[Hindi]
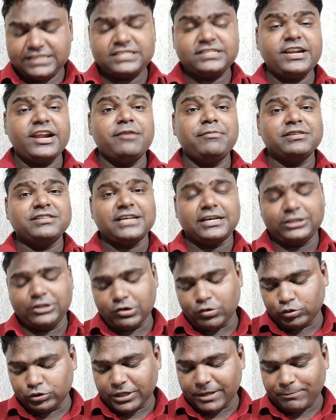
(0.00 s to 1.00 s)
इस ट्रेन में
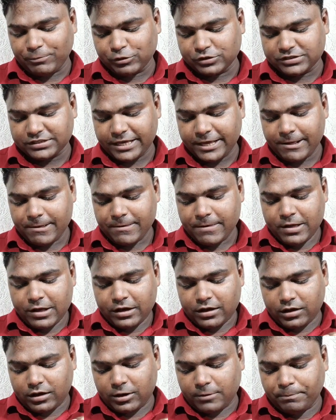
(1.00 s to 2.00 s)
साथियों उदयपुर से
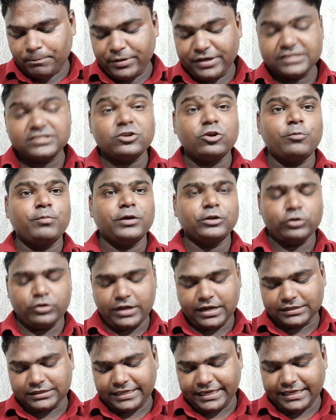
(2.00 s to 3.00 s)
बीस नवंबर
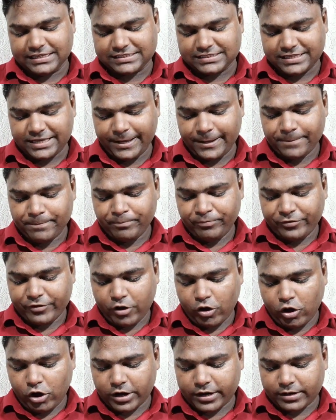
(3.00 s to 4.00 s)
2023 से
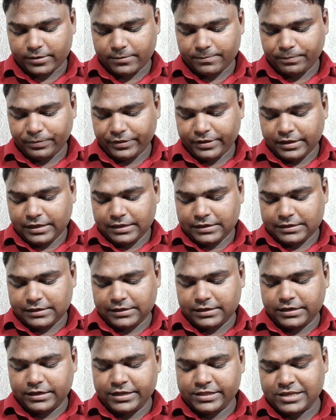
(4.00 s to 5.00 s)
और
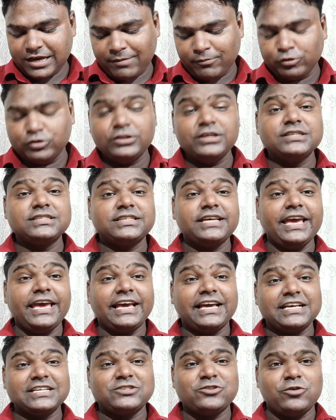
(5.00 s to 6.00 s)
निजामुद्दीन से
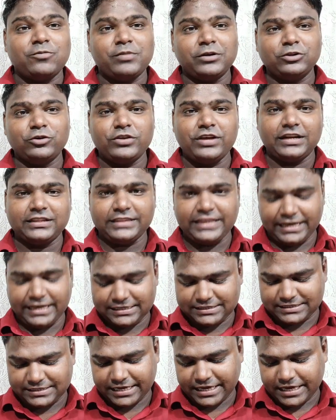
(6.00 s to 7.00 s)
21 नवंबर
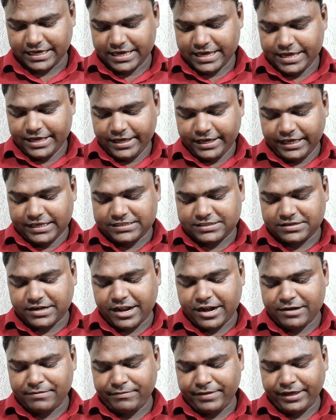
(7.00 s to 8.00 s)
2023 से इस
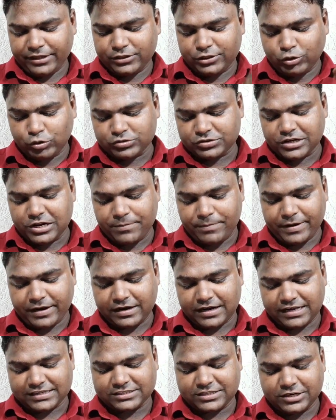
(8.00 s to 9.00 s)
ट्रेन में दो स्लीपर
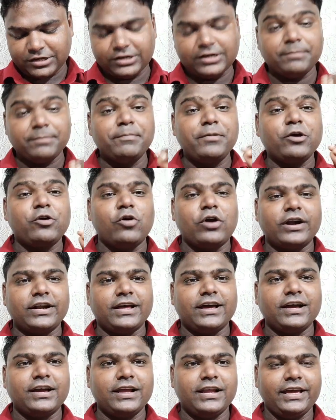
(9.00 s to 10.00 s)
क्लास के डब्बे को
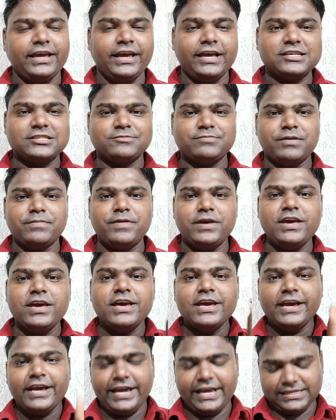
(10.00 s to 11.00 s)
हटा करके इसमें भी
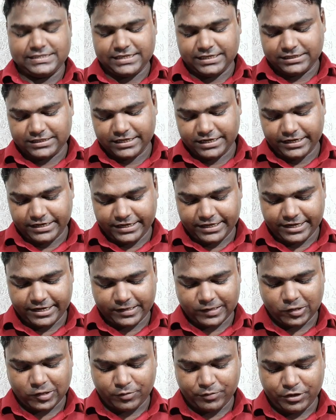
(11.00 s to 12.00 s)
एसी थ्री टीयर
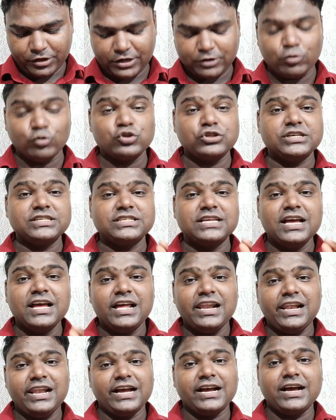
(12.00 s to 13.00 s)
इकोनॉमी के कोचेस
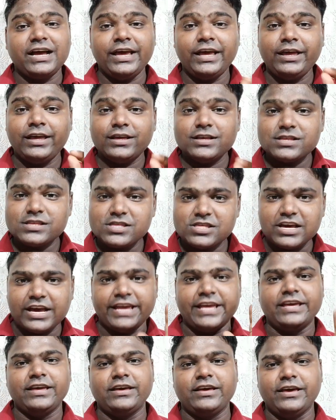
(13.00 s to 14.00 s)
लगाए
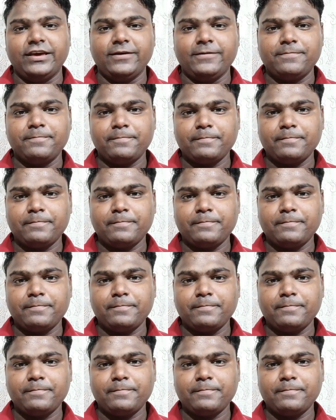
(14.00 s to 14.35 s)
जाएंगे